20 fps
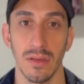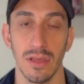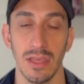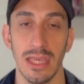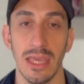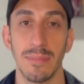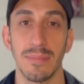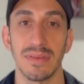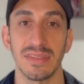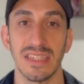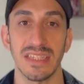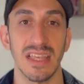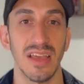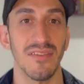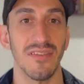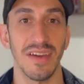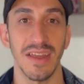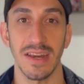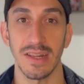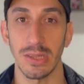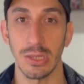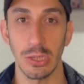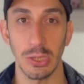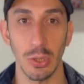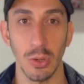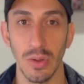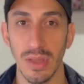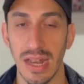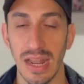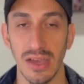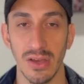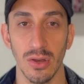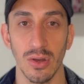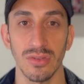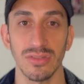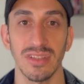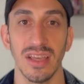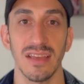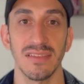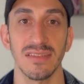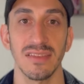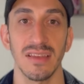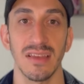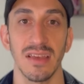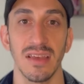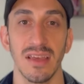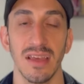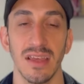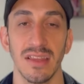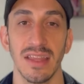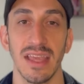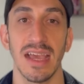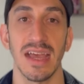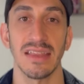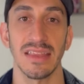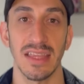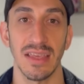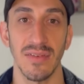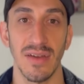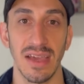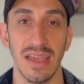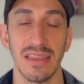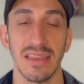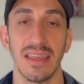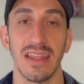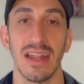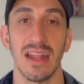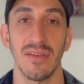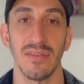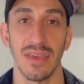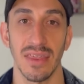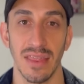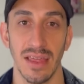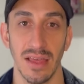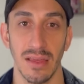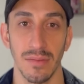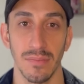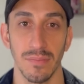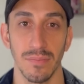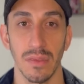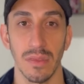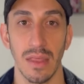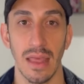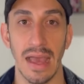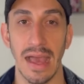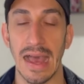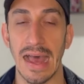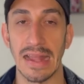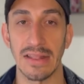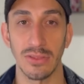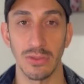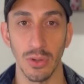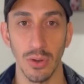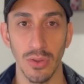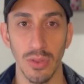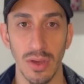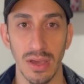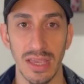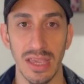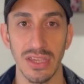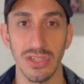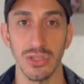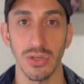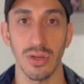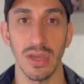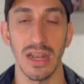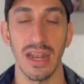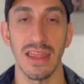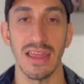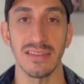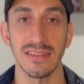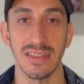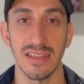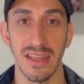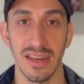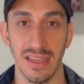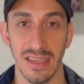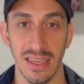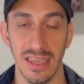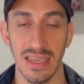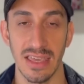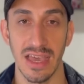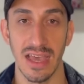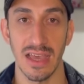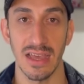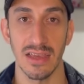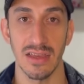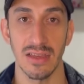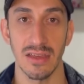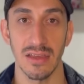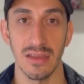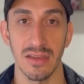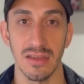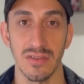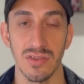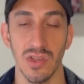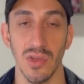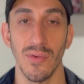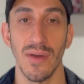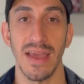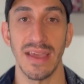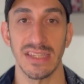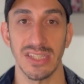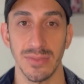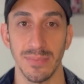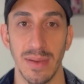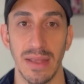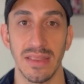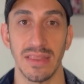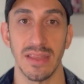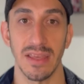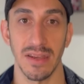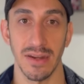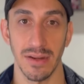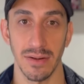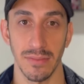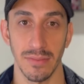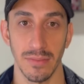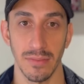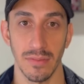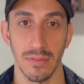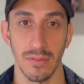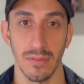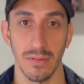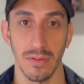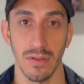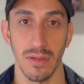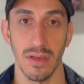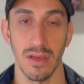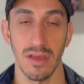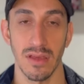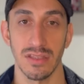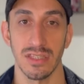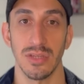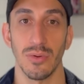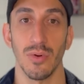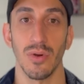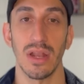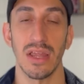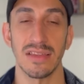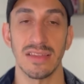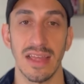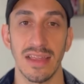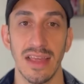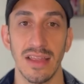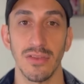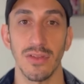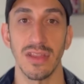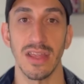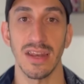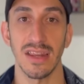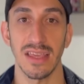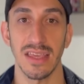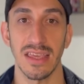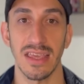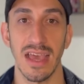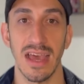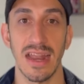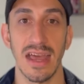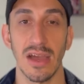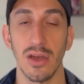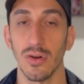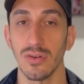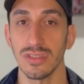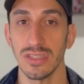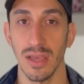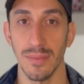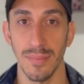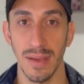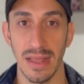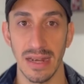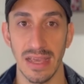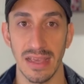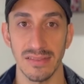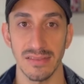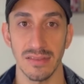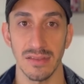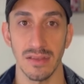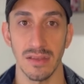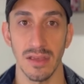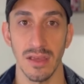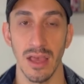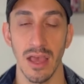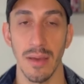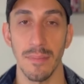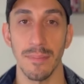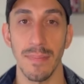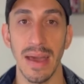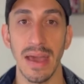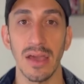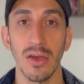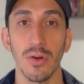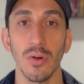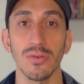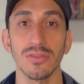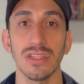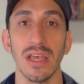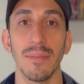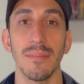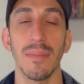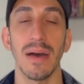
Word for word: Y empezás a ver todas las cosas negativas que tiene la vida a todo aquello que le des energía se va a expandir. Si vos le estás dando energía a las cosas malas, más cosas